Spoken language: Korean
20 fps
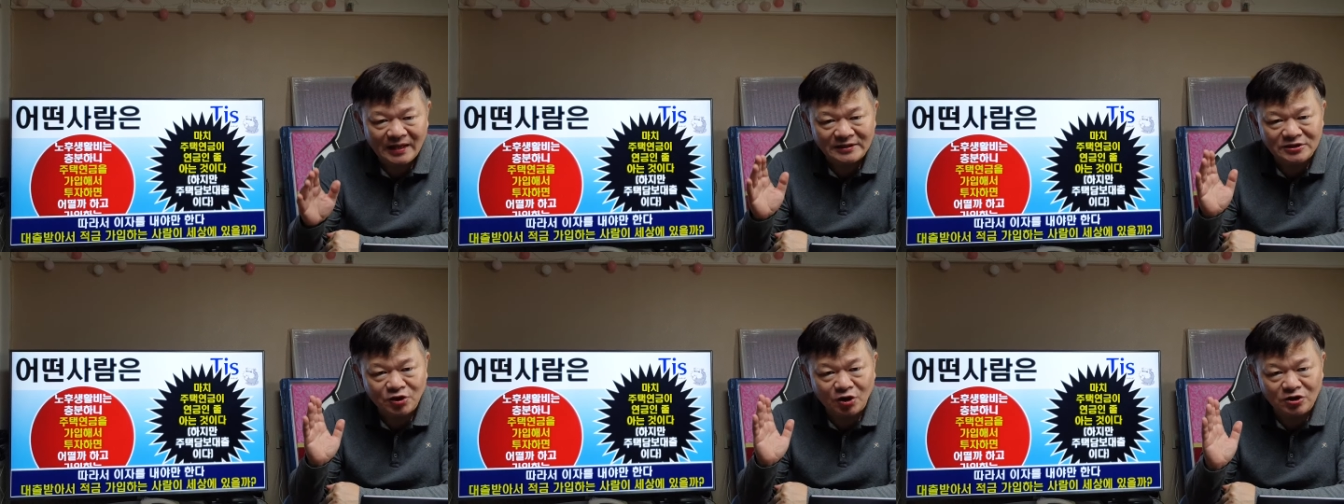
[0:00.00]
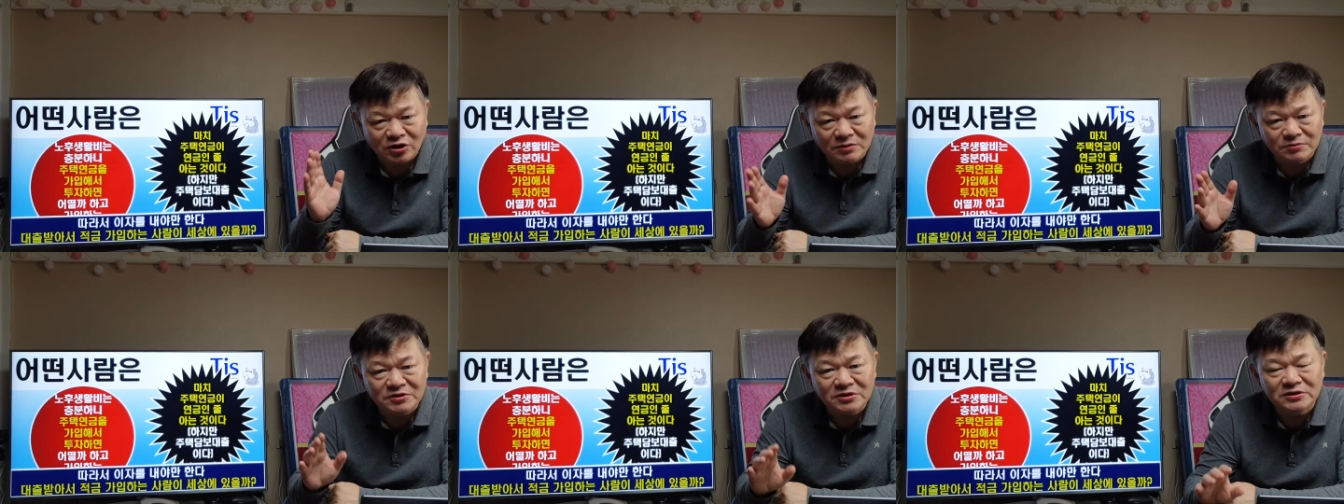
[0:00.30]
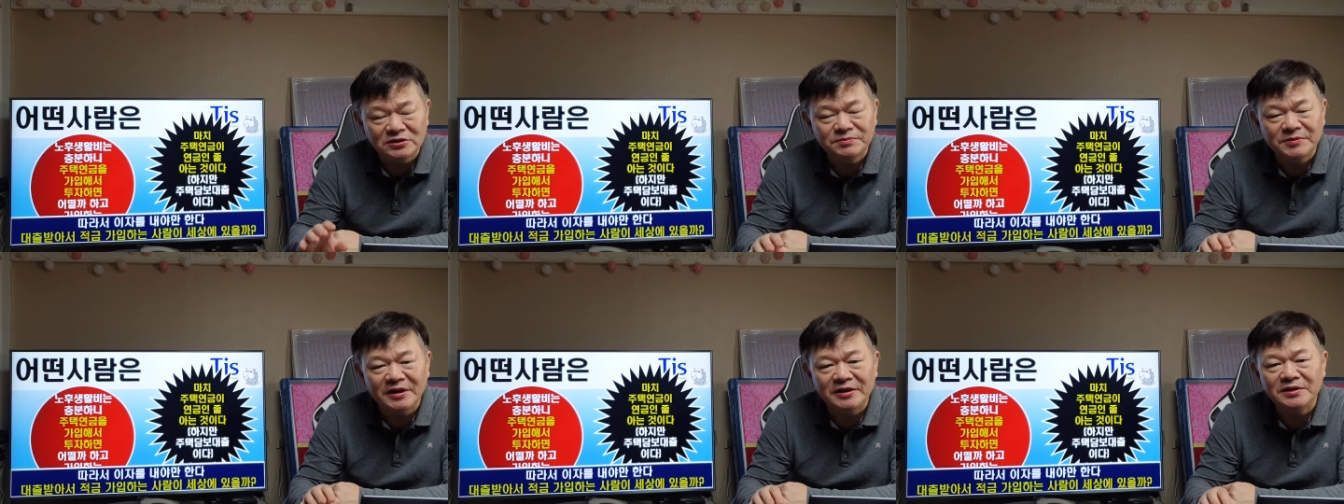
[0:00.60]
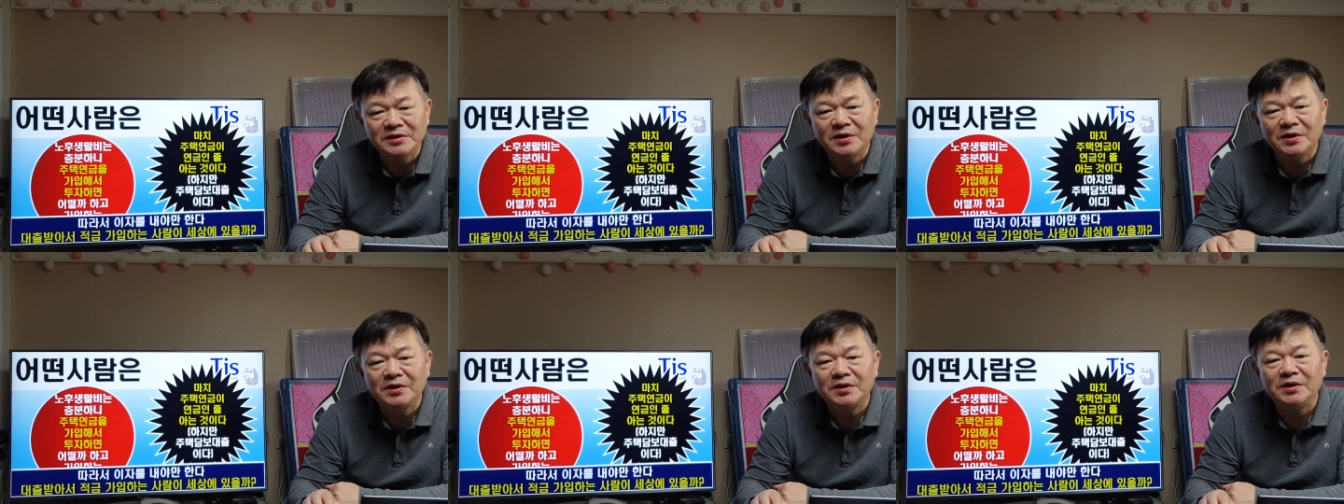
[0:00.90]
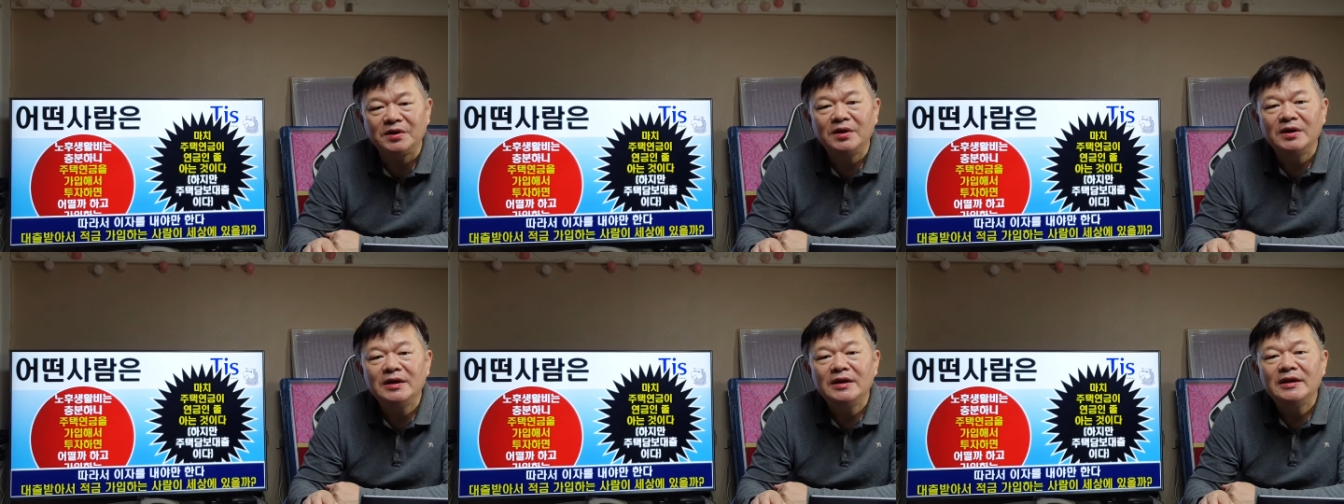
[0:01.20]
적금을
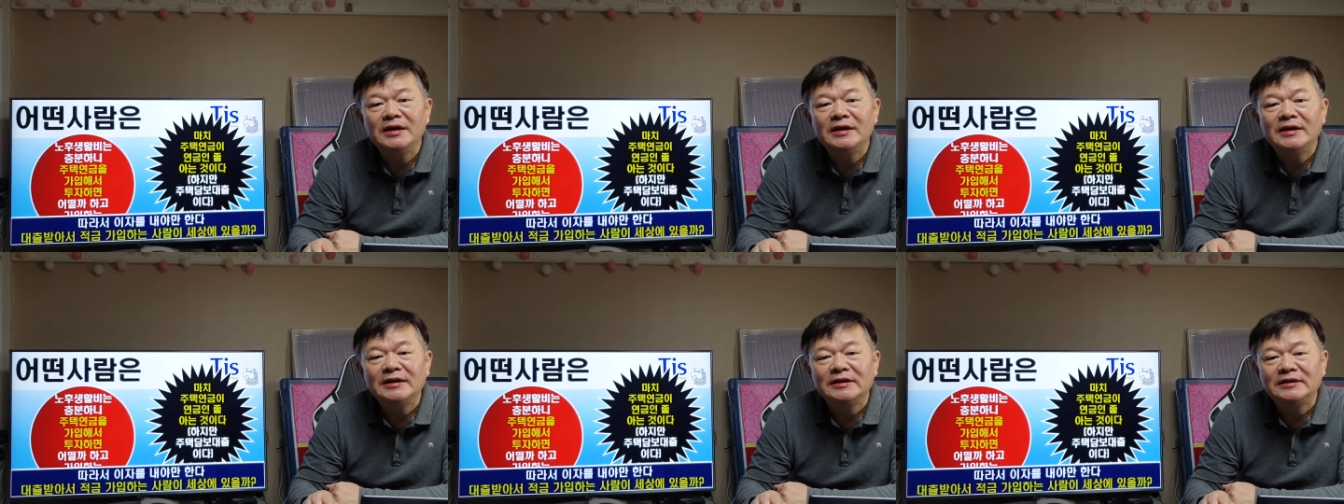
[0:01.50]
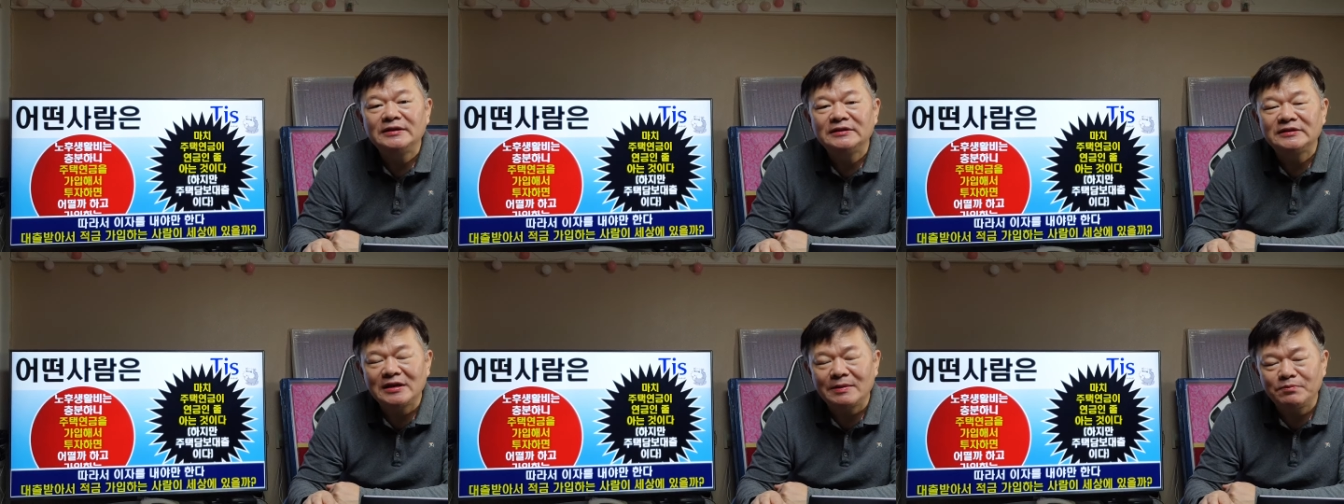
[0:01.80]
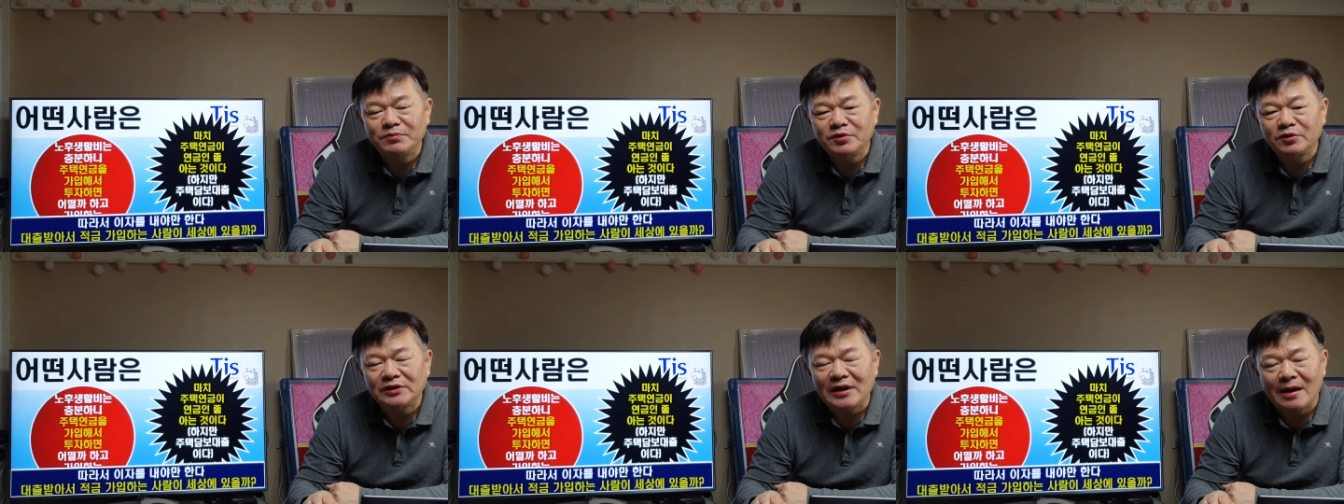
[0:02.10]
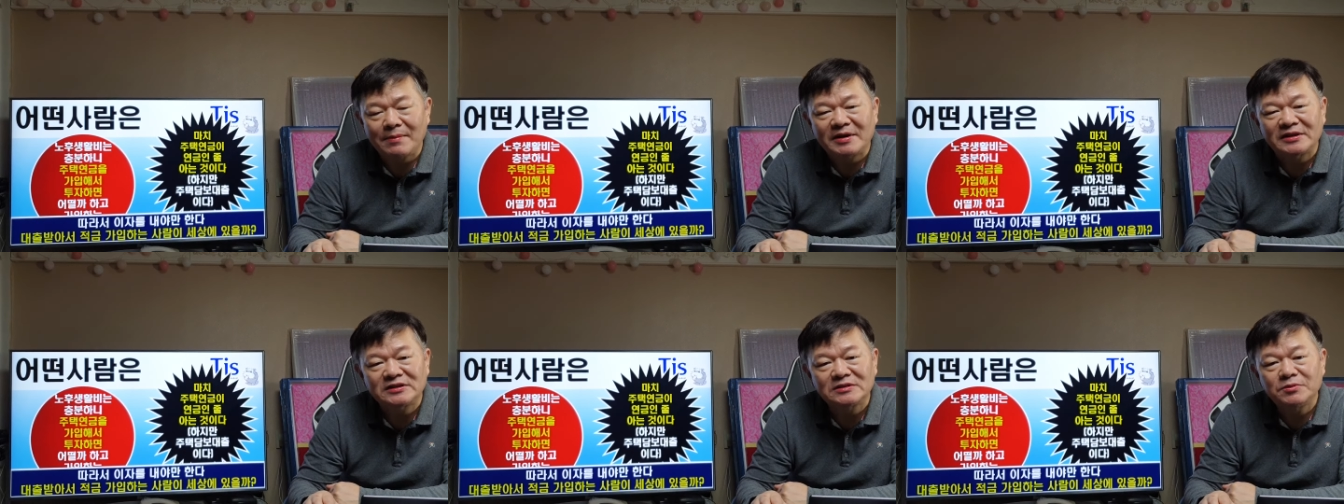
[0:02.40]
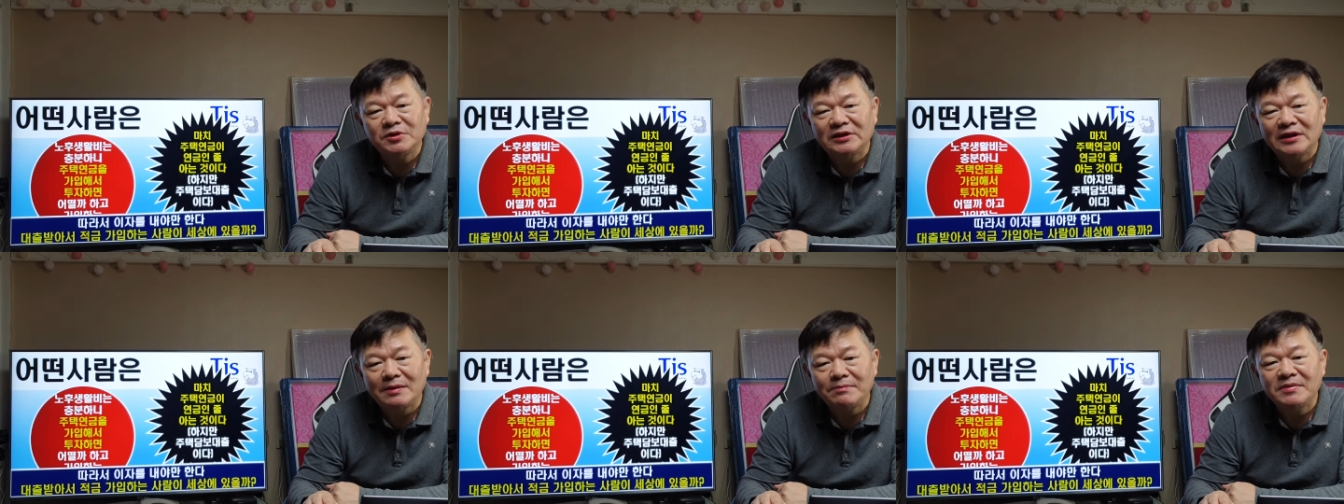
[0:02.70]
넣으면요. 그 3%다 받지
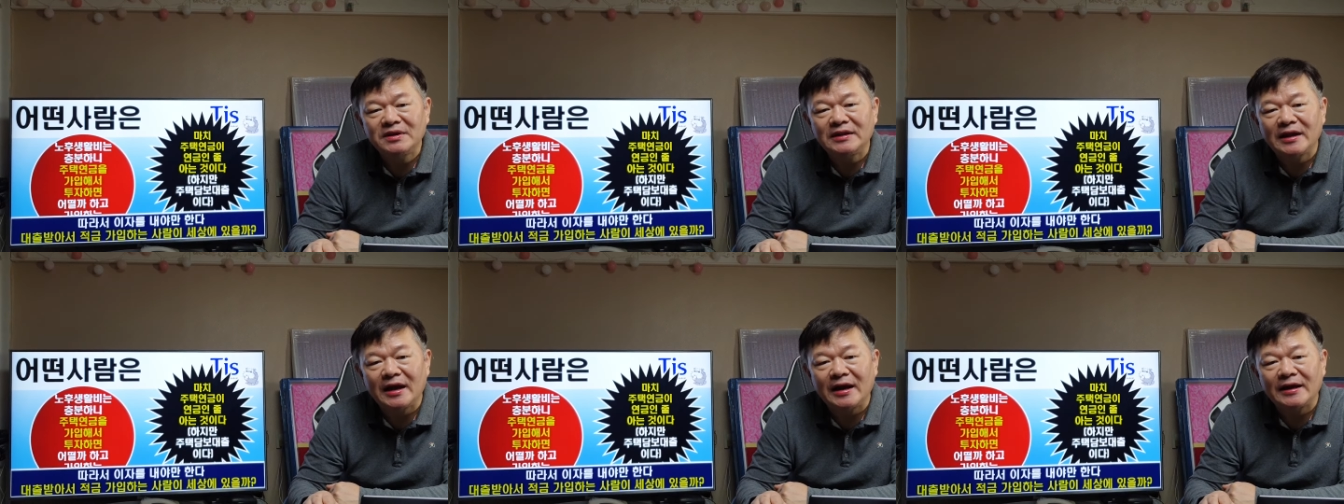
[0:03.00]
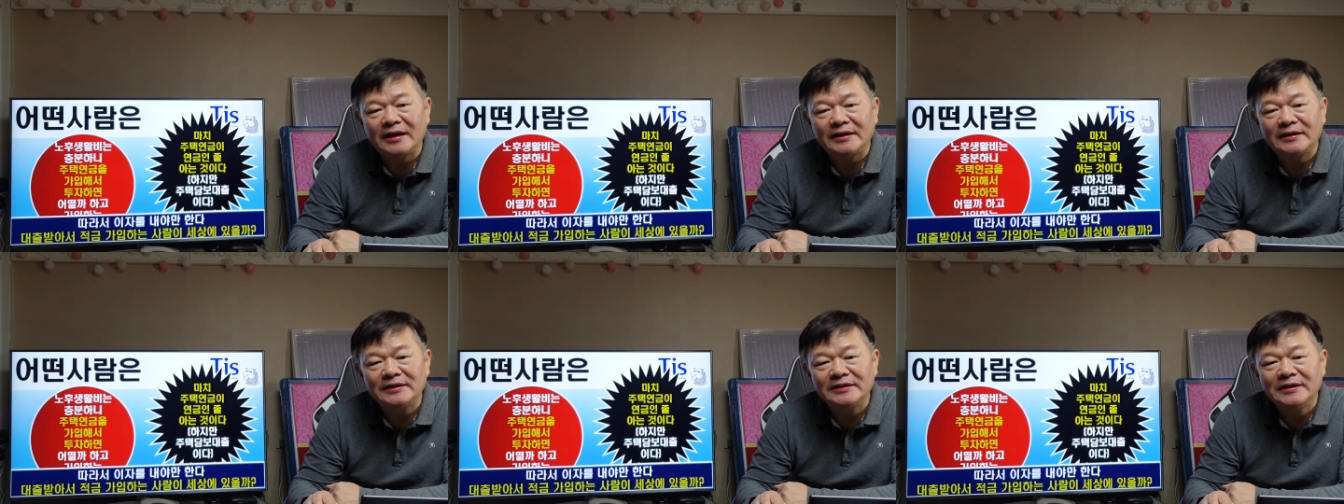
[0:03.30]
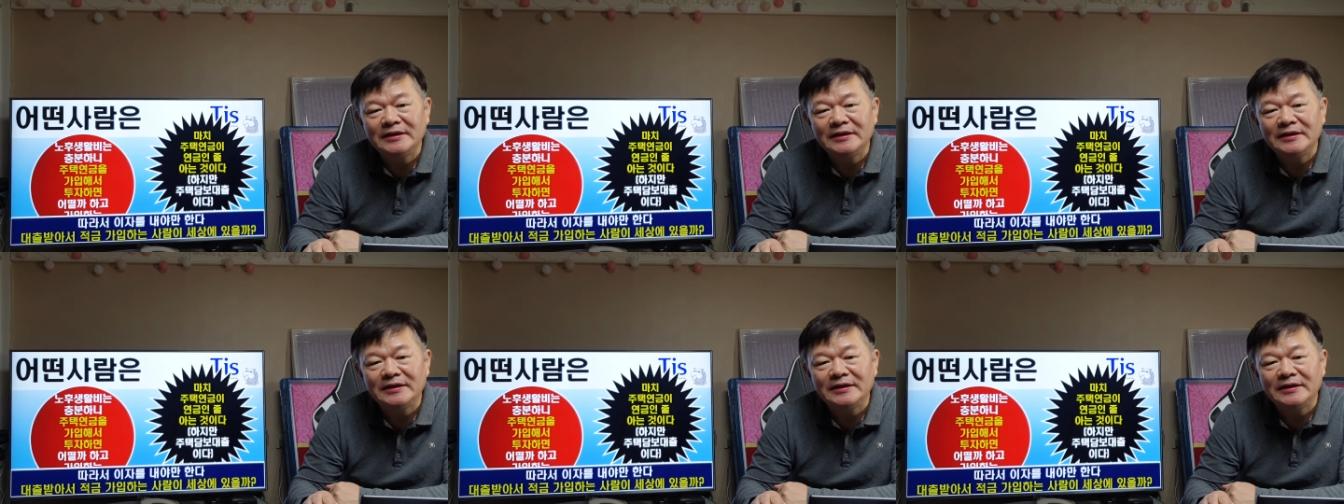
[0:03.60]
못합니다.